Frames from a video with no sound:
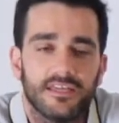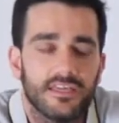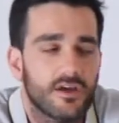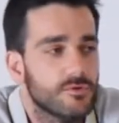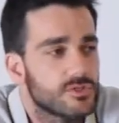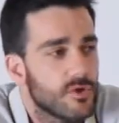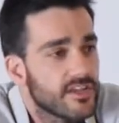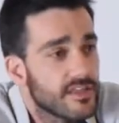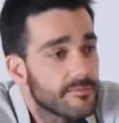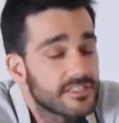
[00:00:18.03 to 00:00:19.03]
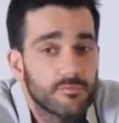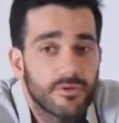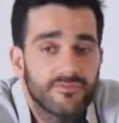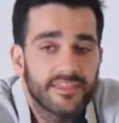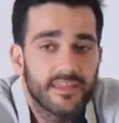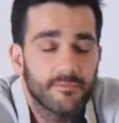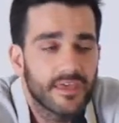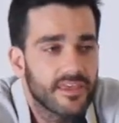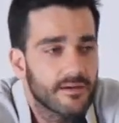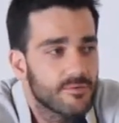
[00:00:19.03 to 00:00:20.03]
y como usuario también soy muy fan de
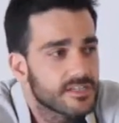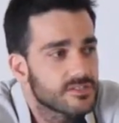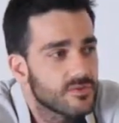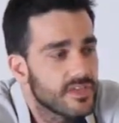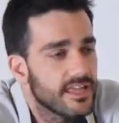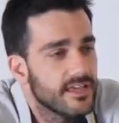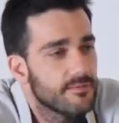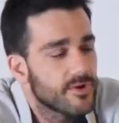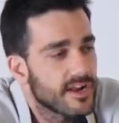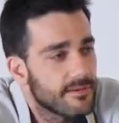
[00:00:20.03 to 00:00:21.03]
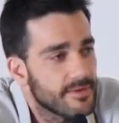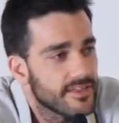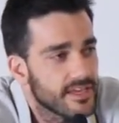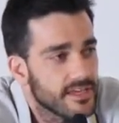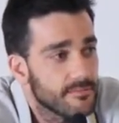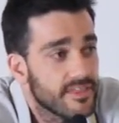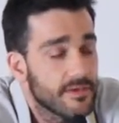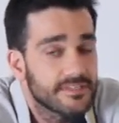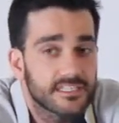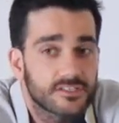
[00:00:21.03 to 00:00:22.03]
media, porque estudié allí el programa de
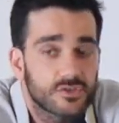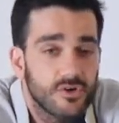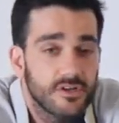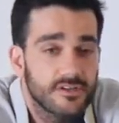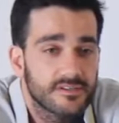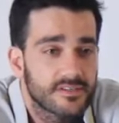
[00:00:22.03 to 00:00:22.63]
Media Business School,